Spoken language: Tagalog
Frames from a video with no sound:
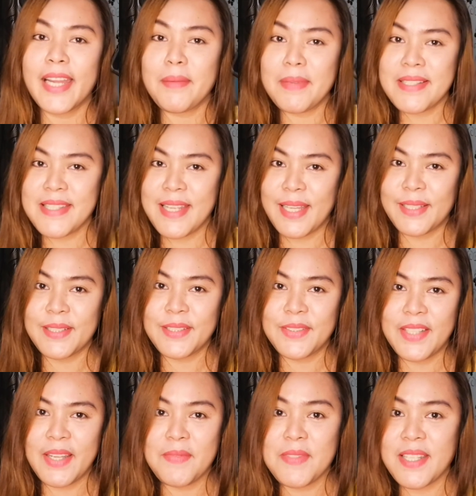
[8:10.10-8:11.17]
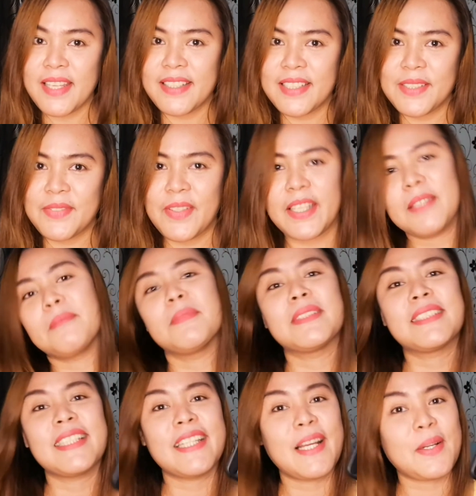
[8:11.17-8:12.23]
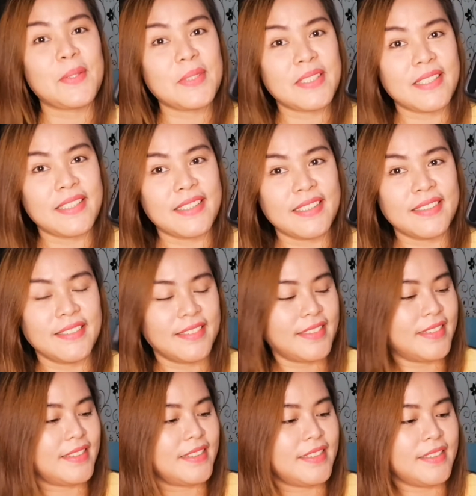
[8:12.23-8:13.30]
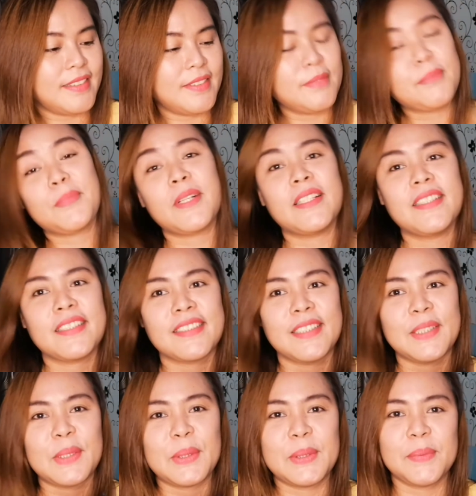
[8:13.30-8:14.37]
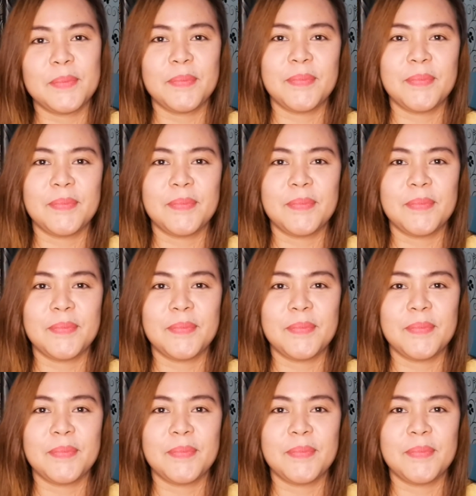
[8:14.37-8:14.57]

I'm, satis I'm satisfied. Masaya ako sa product na to.